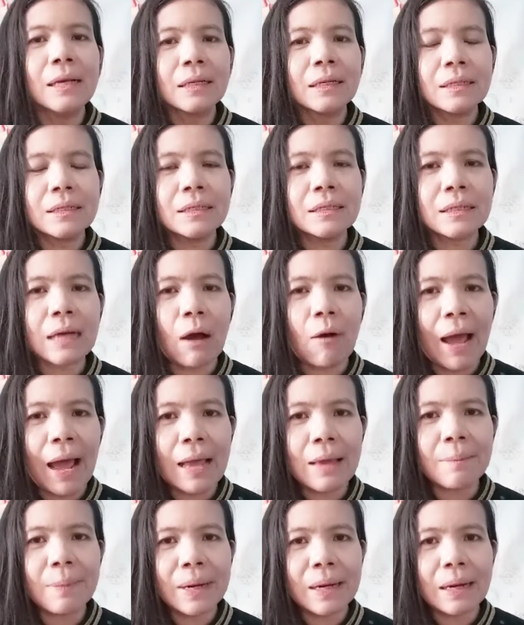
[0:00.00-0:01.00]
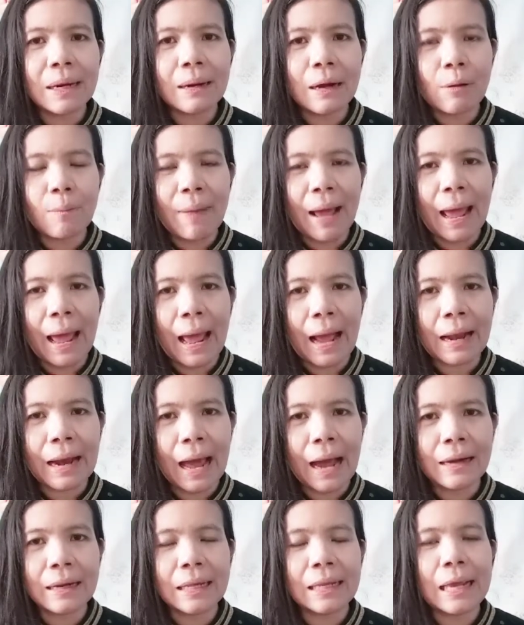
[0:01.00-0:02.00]
คือเขาให้เบอร์เรามาค
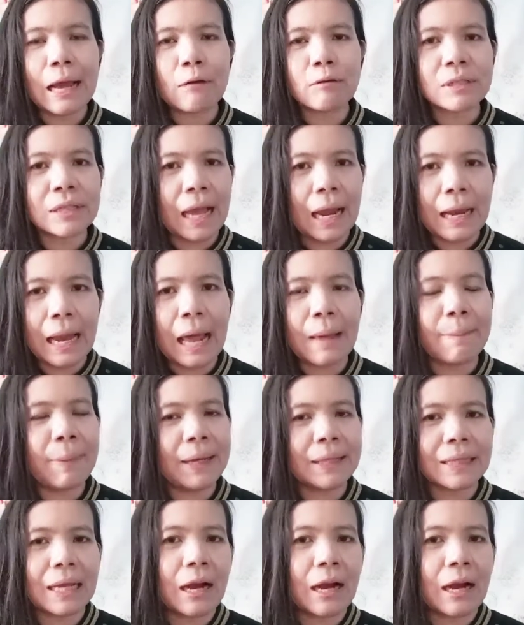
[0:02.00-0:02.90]
รั้งเดียวใช้ได้ไป